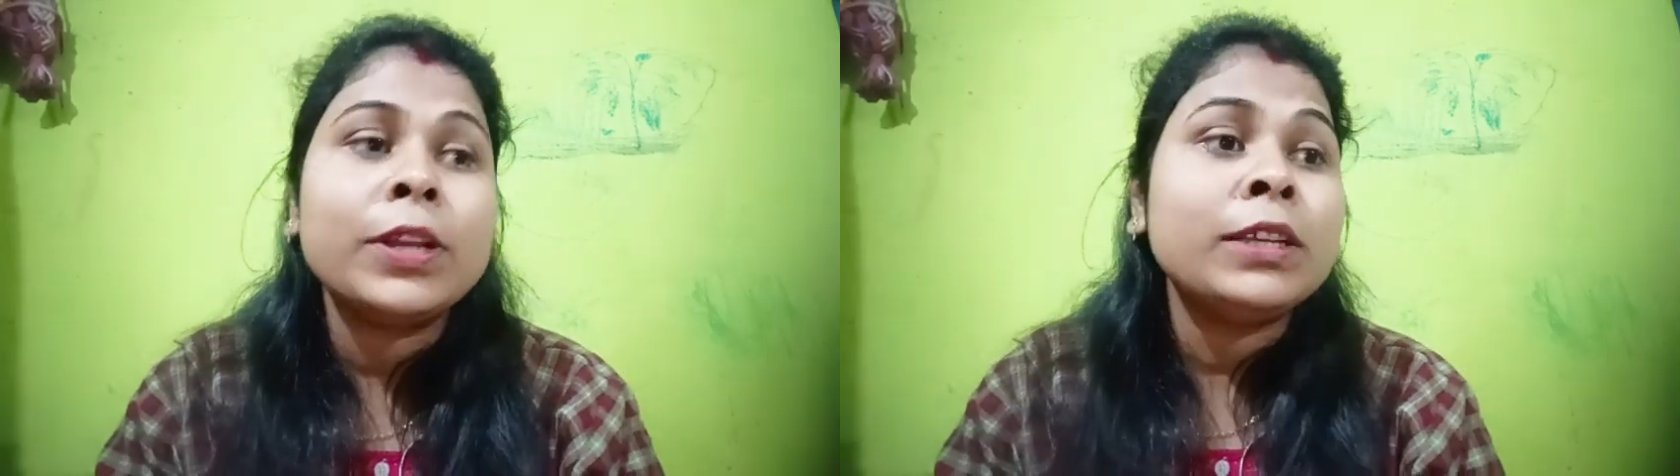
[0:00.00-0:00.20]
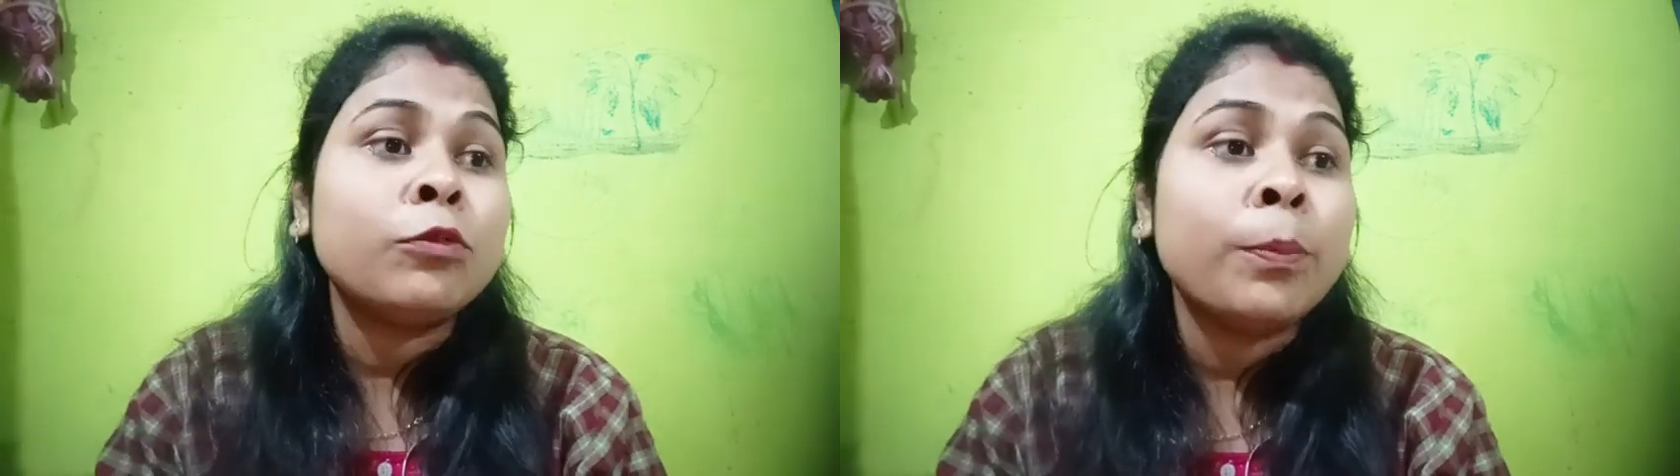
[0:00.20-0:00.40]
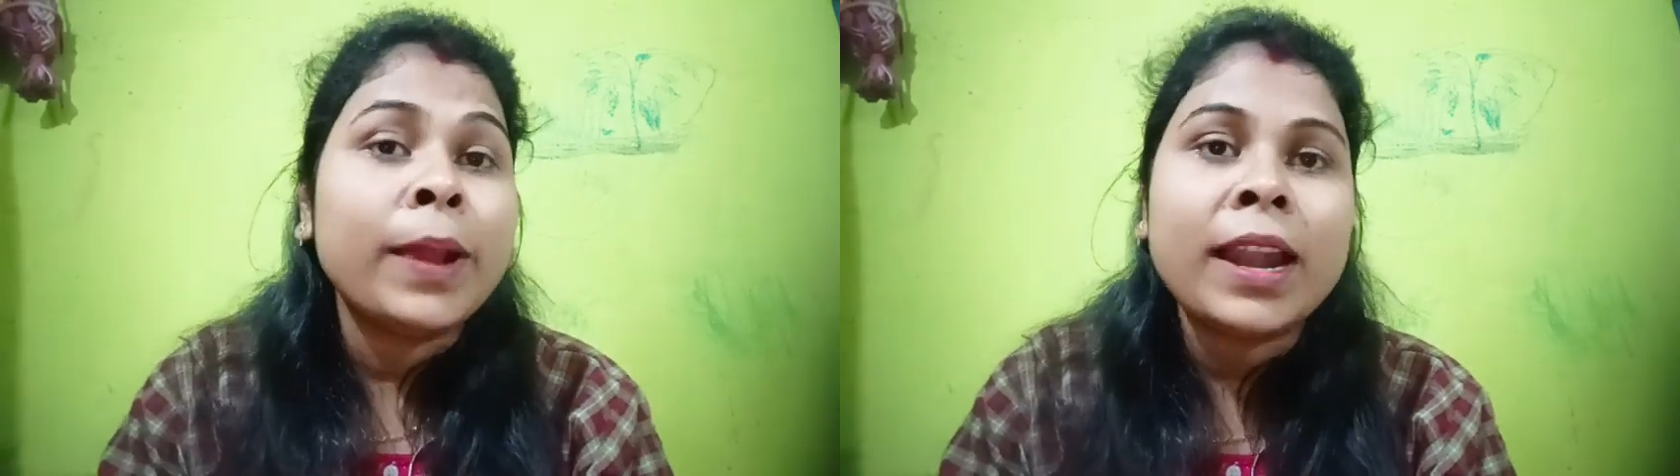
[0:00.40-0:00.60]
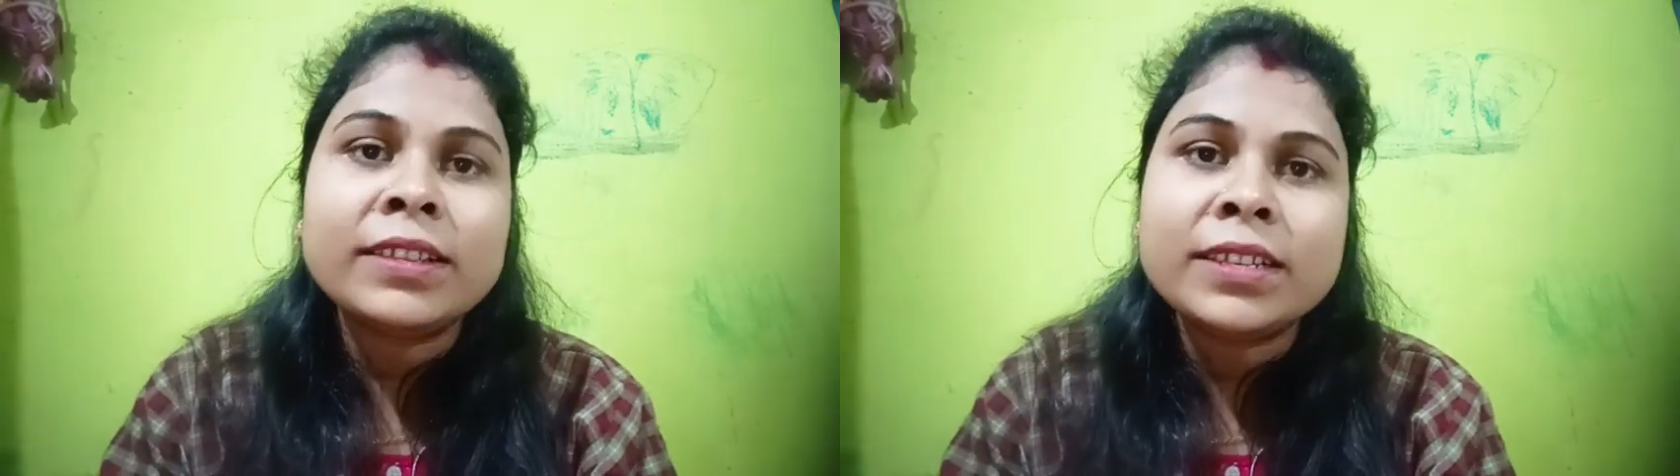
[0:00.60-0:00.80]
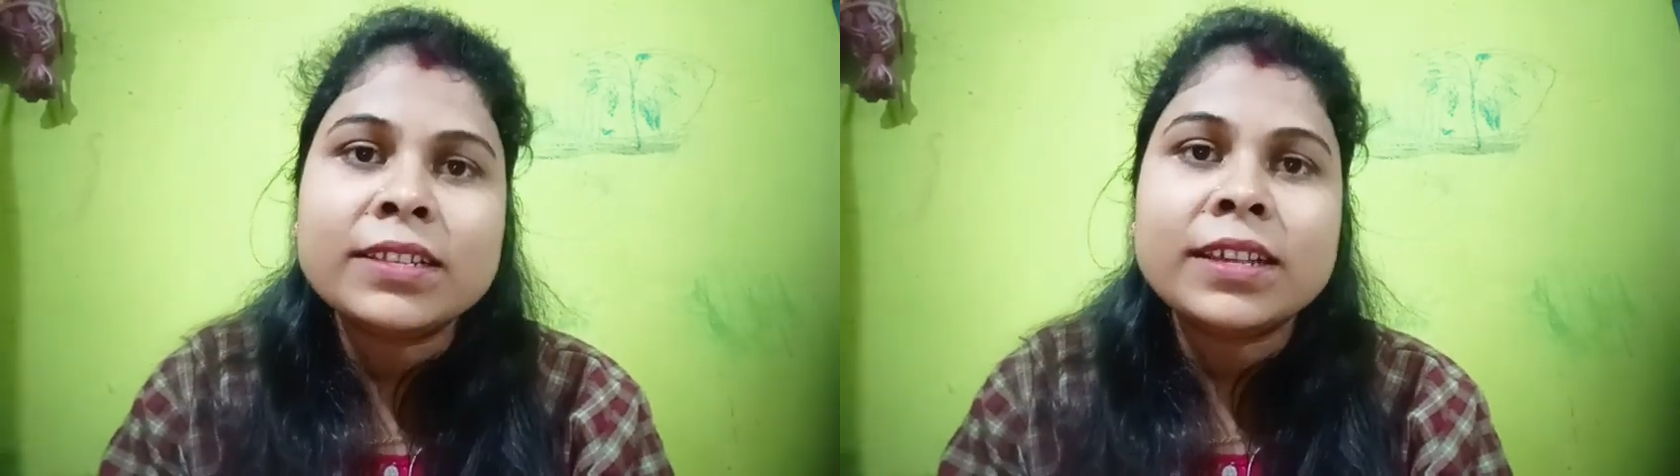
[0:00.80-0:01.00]
ওই মেলার
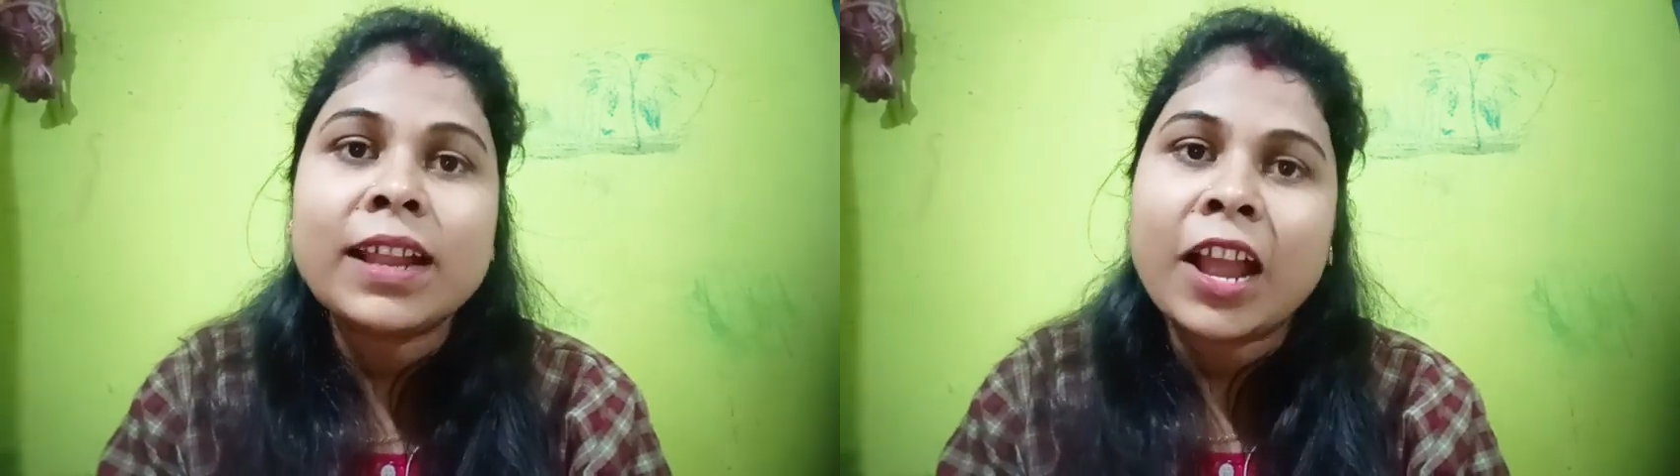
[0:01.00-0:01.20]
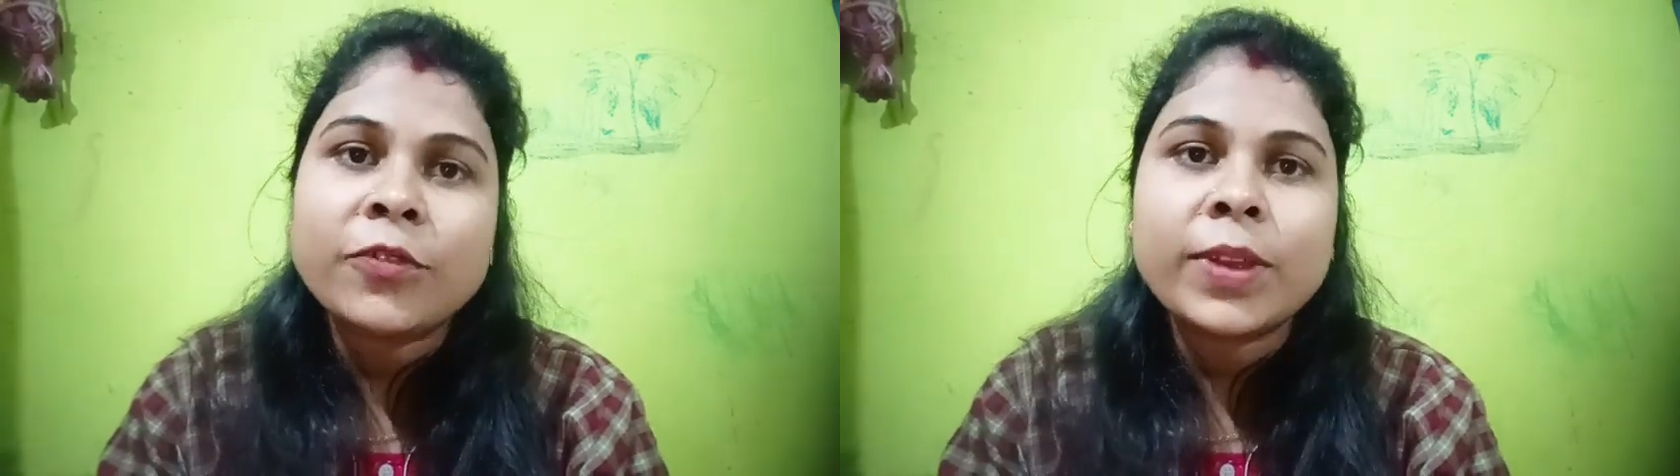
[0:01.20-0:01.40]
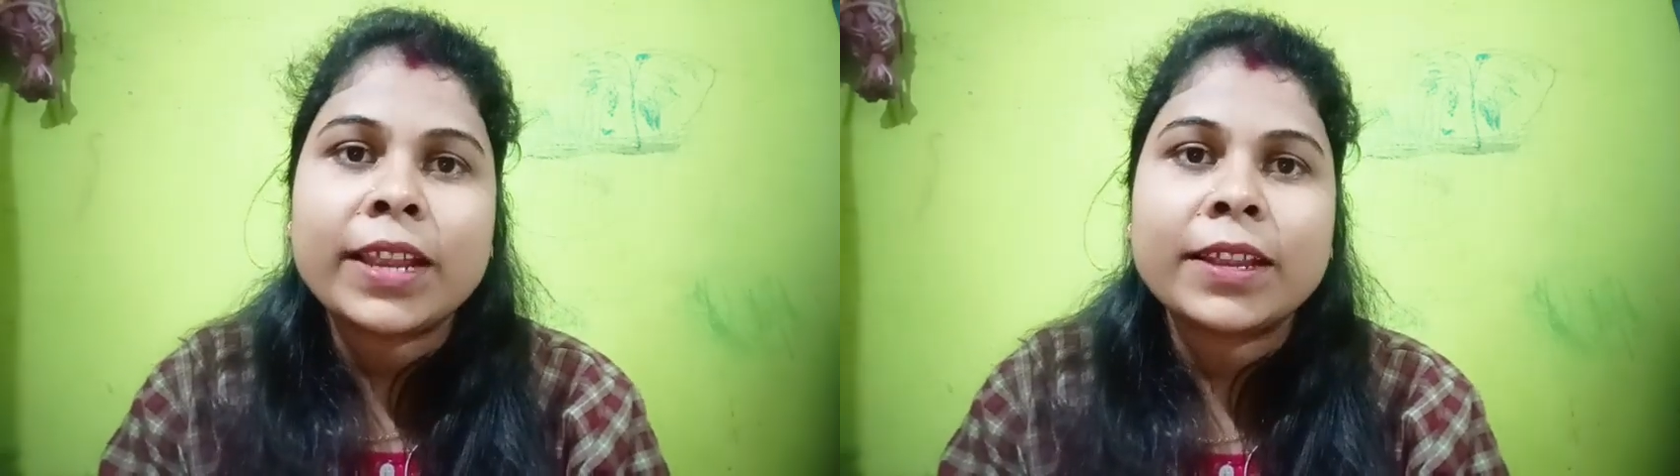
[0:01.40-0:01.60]
জিনিস কিনে হাইফাই